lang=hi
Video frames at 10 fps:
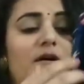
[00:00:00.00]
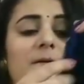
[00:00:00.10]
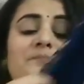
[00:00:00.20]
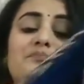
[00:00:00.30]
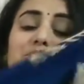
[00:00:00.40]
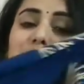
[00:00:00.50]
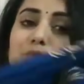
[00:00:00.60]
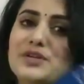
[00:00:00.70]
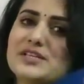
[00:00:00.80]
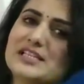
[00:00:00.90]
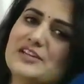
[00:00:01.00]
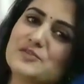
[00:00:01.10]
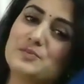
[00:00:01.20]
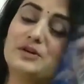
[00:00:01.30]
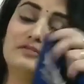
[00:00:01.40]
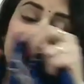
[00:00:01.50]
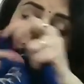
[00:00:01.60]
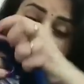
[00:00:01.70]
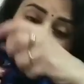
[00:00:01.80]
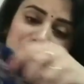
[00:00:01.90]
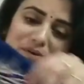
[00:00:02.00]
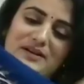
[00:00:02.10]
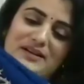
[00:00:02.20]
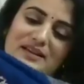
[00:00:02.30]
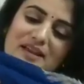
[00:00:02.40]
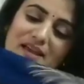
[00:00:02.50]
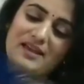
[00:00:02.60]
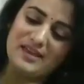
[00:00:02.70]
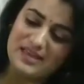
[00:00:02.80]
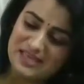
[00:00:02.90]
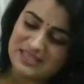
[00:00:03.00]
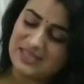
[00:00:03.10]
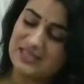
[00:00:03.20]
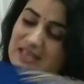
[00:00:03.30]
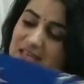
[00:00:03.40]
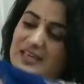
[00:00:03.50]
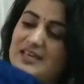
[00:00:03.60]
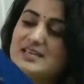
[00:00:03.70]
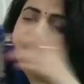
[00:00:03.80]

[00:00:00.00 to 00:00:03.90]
और पूरी स्लीव्स पर फॉइल प्रिंटिंग है ये देखिए